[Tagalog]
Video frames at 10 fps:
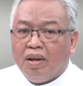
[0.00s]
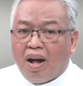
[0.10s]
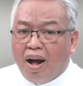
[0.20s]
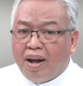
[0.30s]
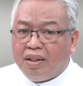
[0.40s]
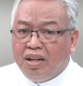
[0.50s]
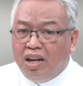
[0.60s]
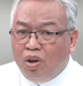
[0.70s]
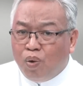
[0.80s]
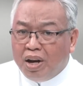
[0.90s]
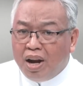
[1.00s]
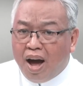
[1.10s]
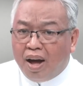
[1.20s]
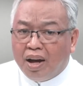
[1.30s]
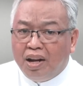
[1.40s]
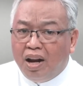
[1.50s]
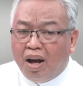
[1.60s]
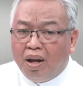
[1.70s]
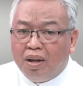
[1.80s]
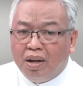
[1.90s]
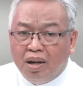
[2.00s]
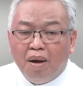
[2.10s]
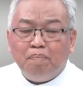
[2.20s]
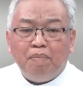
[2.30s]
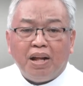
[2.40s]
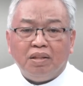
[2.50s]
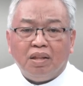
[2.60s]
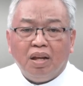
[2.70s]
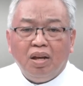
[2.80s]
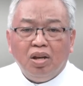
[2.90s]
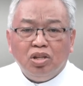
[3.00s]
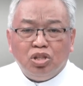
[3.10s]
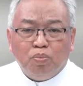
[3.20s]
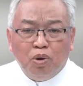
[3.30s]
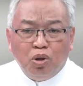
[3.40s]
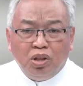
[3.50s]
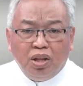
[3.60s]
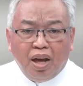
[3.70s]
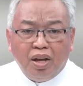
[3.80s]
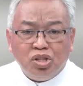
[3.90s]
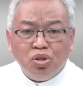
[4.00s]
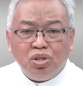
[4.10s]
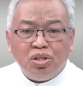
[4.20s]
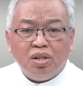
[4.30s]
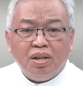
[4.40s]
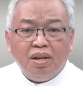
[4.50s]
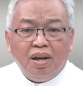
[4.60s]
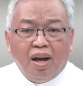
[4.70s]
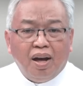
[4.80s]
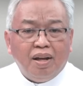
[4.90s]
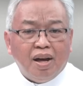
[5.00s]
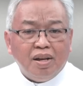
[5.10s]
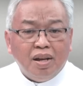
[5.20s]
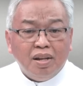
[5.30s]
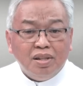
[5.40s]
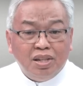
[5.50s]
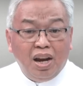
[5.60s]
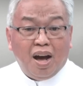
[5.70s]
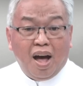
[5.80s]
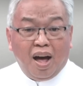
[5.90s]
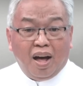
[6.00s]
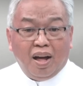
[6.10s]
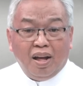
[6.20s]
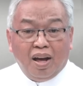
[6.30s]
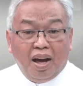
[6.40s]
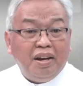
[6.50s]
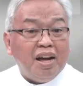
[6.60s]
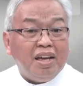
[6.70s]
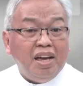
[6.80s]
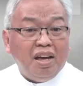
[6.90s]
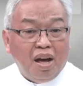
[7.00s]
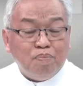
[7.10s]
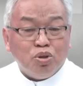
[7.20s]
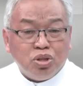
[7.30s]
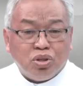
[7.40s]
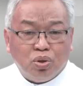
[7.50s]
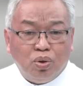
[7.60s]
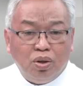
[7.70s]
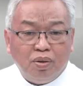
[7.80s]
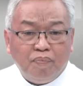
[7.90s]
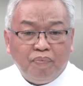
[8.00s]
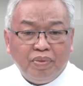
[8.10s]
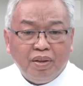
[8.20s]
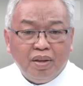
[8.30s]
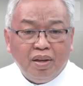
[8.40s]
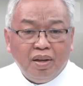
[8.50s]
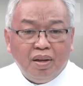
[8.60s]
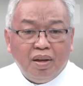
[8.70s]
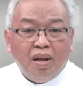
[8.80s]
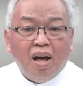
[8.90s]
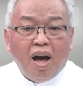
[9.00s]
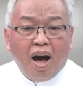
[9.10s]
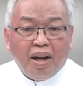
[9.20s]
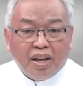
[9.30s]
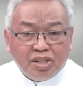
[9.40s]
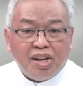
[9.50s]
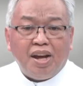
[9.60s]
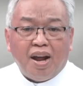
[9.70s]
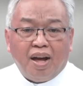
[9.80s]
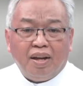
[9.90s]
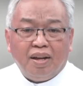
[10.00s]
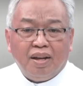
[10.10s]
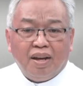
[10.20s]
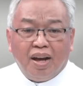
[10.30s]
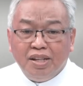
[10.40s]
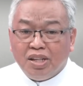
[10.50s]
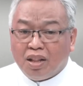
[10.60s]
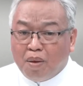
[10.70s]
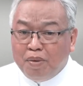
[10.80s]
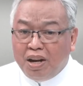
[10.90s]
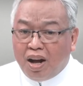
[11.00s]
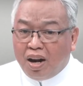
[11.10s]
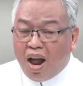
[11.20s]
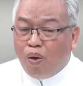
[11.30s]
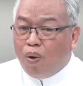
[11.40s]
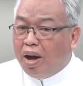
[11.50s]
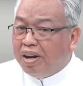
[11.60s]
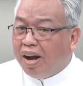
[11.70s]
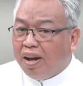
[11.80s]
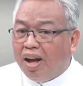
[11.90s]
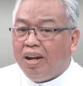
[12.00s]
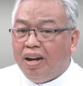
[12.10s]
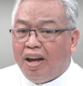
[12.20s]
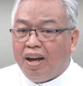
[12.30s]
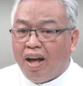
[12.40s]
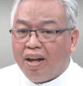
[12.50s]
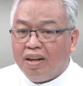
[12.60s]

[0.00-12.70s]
Kagad iniwan nila ang kanilang lambat. Sumunod kay Jesus hanggang sila nga ay naging apostol. Ang eksena ay sa tabi ng lawa ng Galilea.